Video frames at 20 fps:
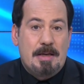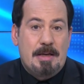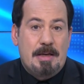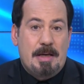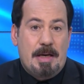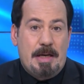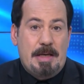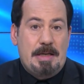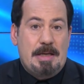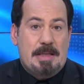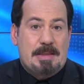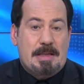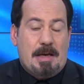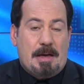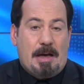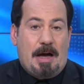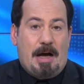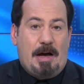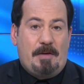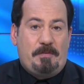هي
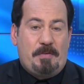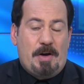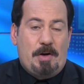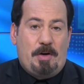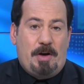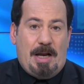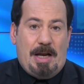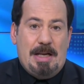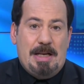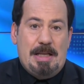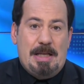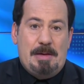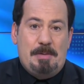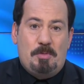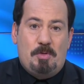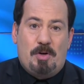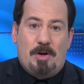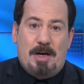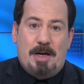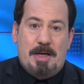ثقافه وعلم
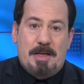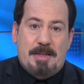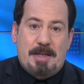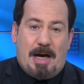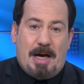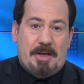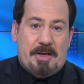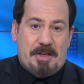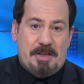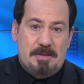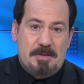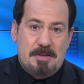واداره